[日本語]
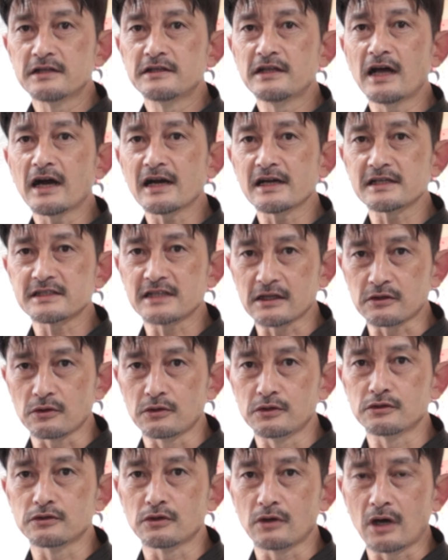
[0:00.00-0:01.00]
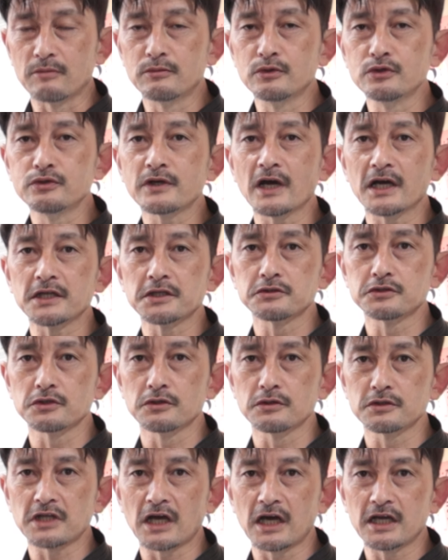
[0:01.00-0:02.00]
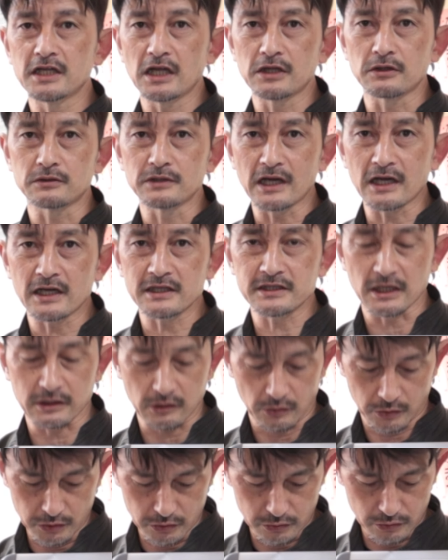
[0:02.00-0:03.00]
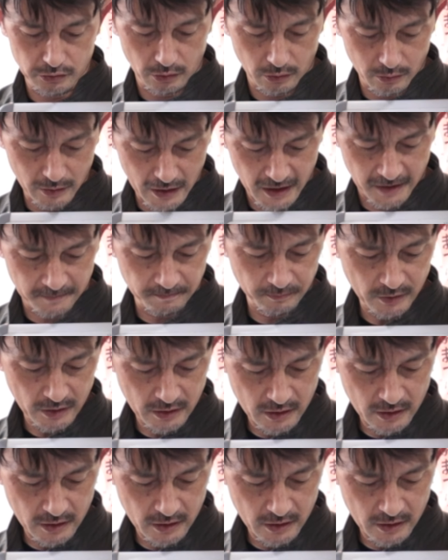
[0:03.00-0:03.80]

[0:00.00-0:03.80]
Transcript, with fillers: 長さというのは、無負荷の状態での長さというのは、